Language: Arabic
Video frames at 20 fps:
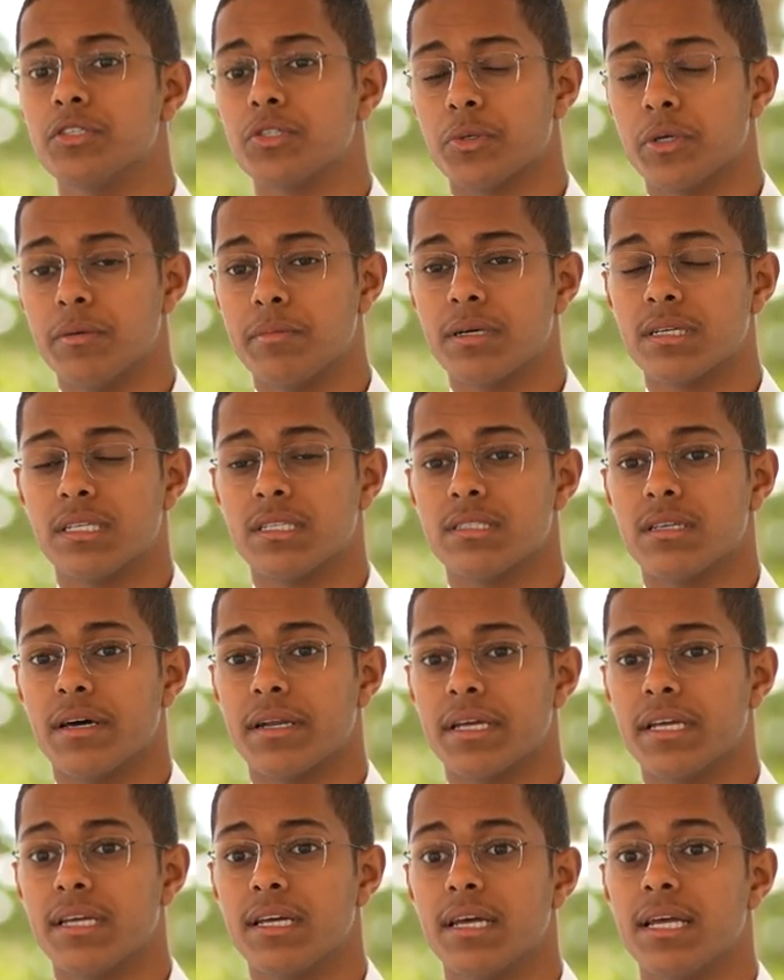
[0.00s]
مشروعي
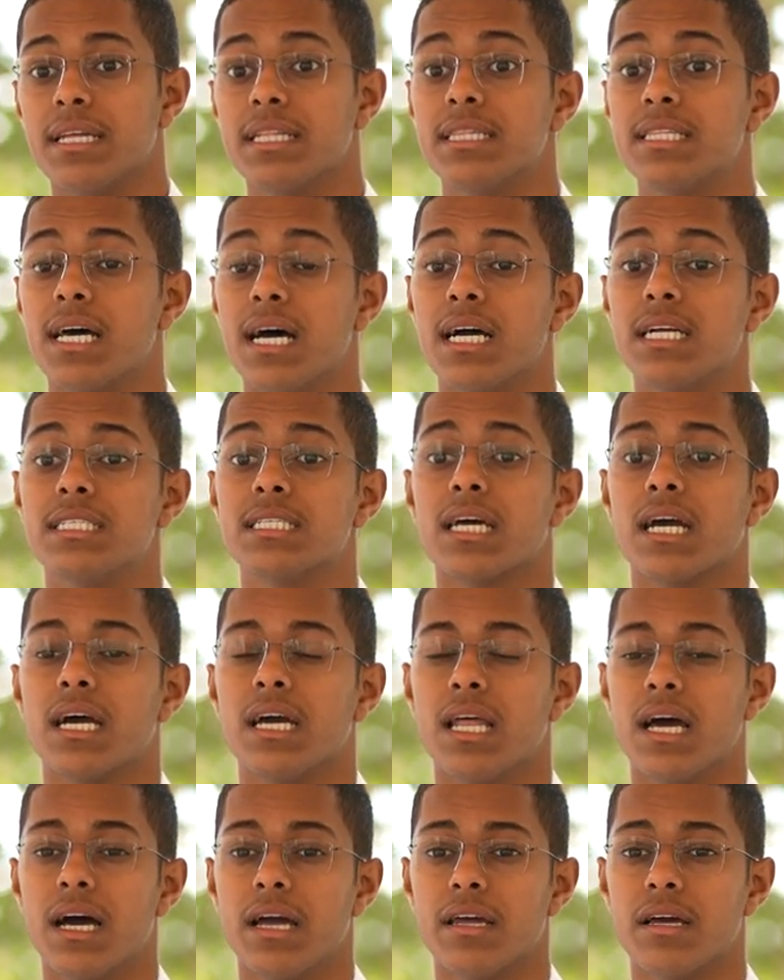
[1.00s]
باختصار هي انتاج
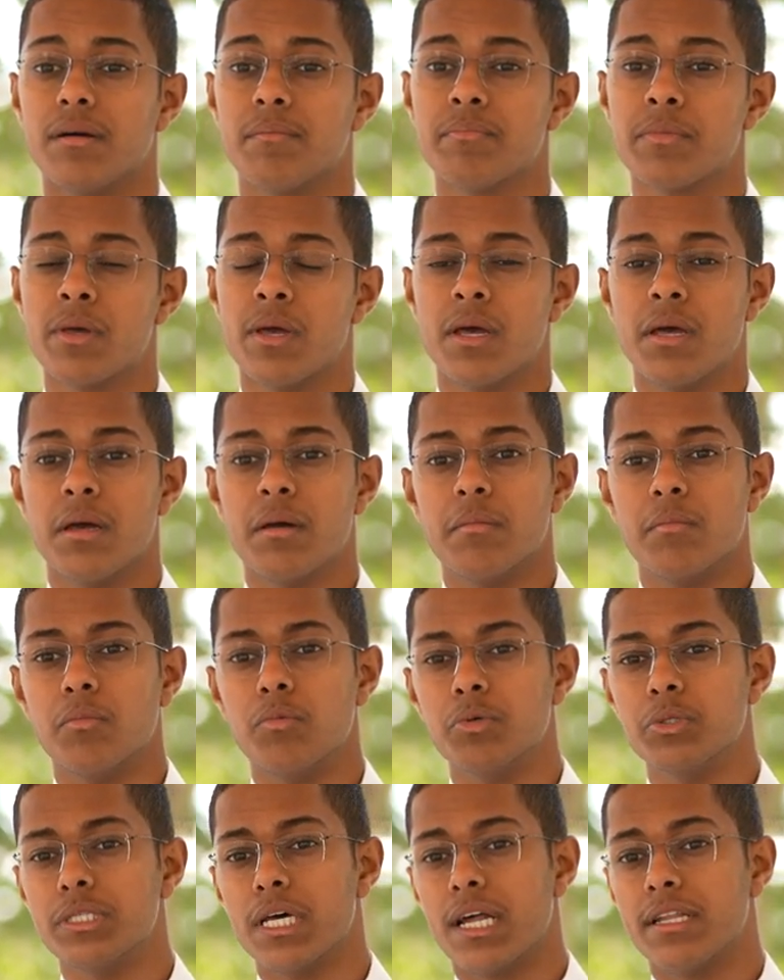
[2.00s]
خلايا
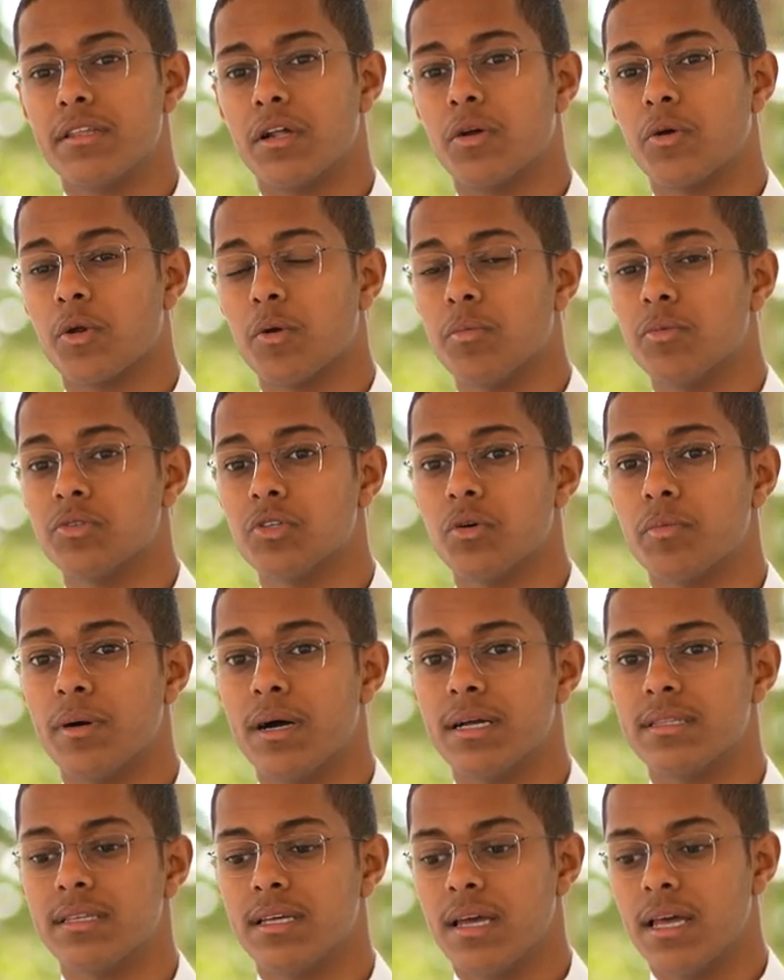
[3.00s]
مزاله
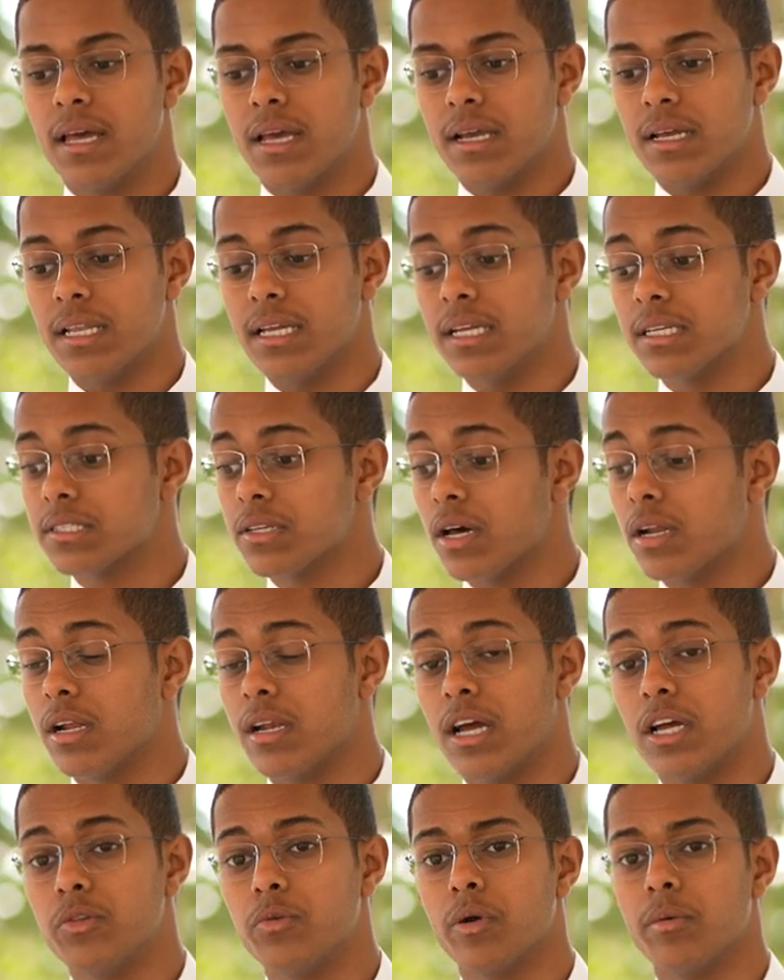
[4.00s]
الكروموزومات لايصال
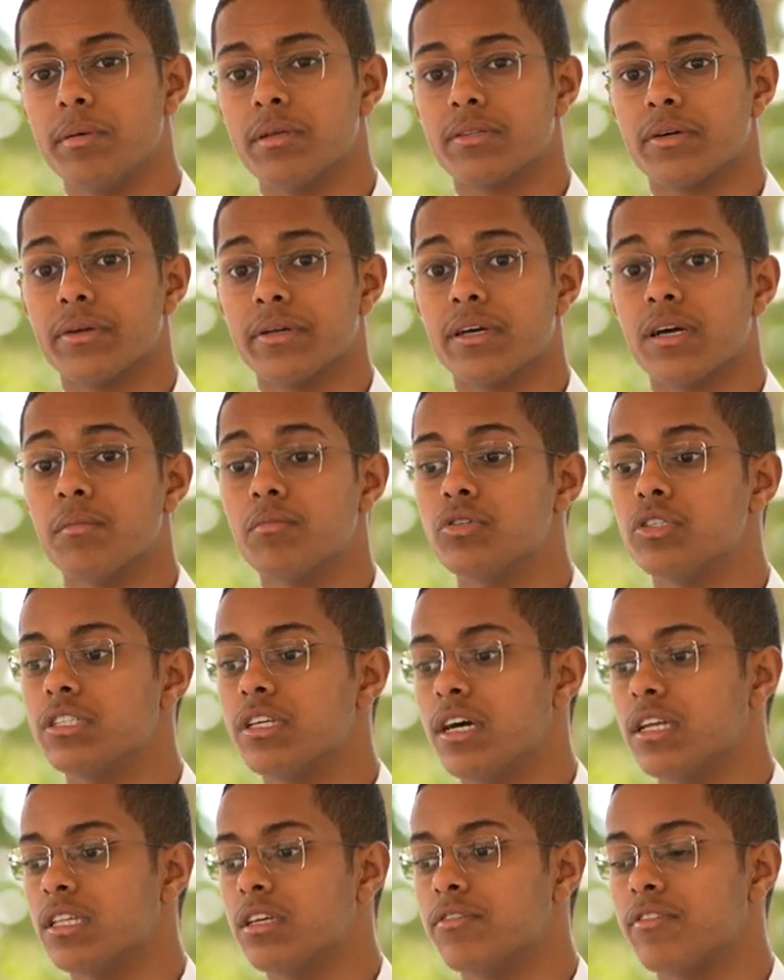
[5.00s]
الادويه بطريقه
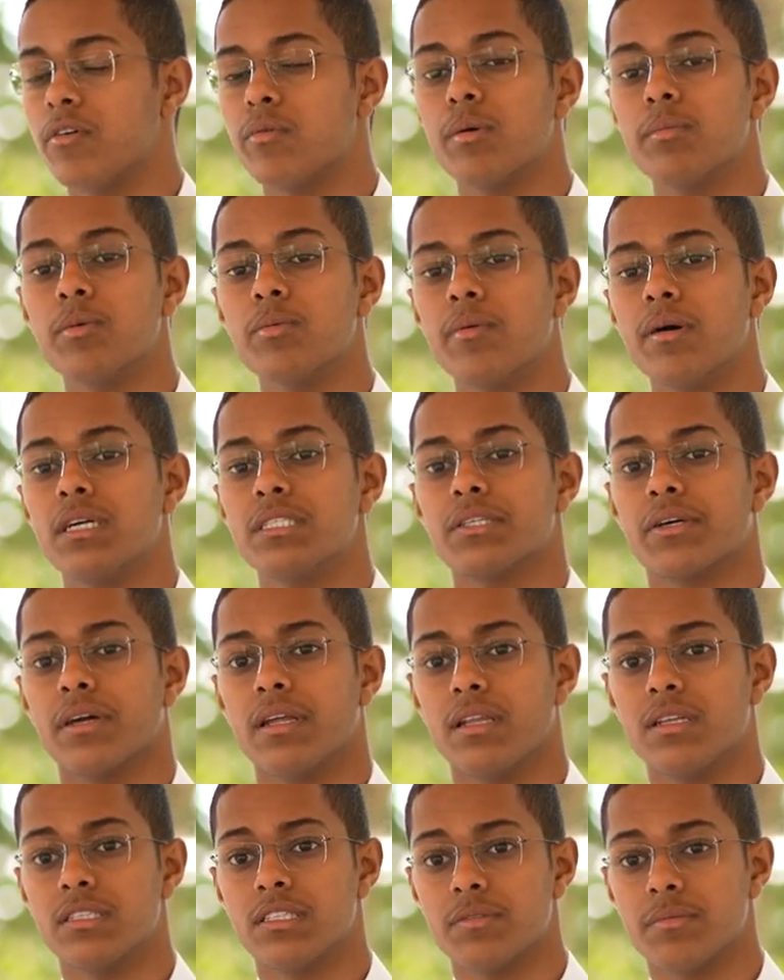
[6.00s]
مستهدفه
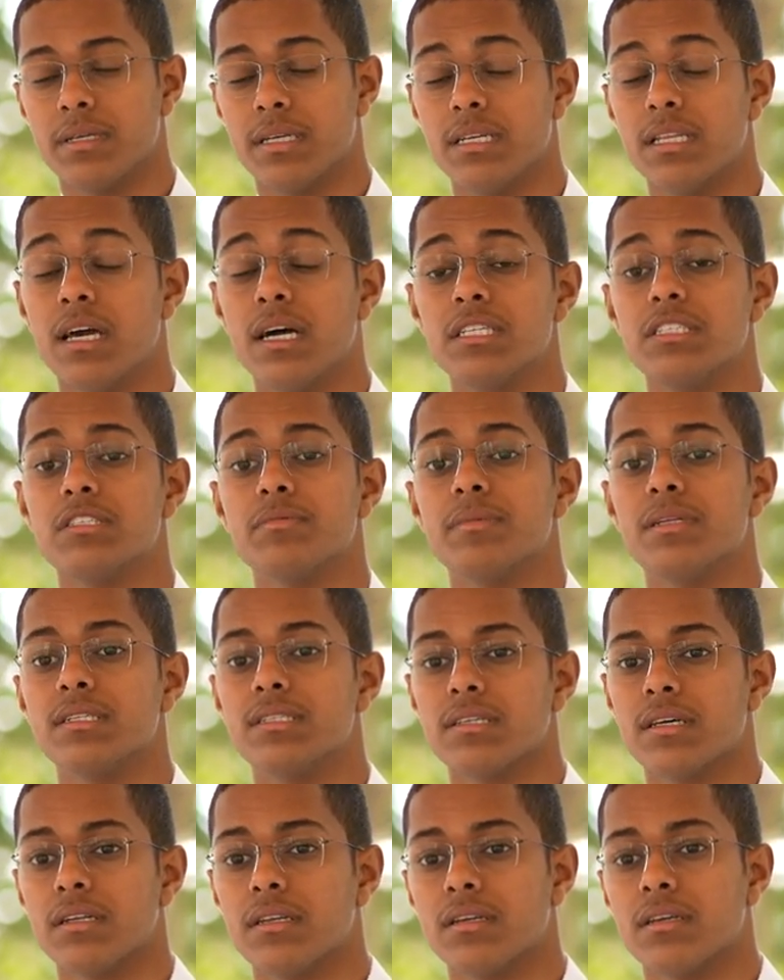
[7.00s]
ومباشره الى جسم
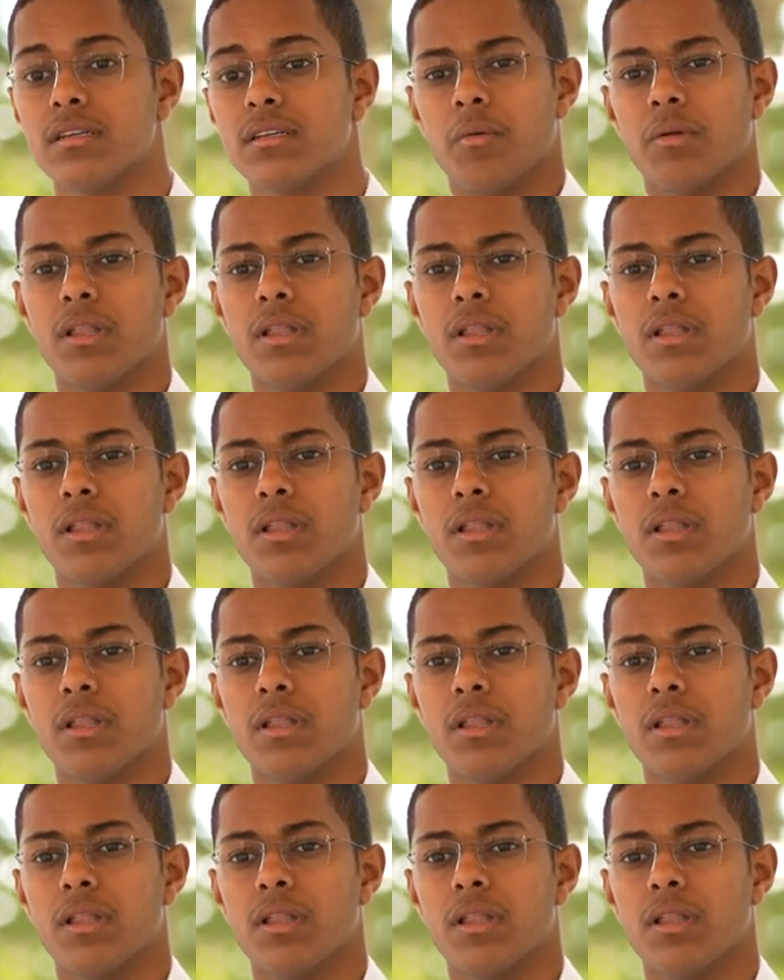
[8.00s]
الانسان.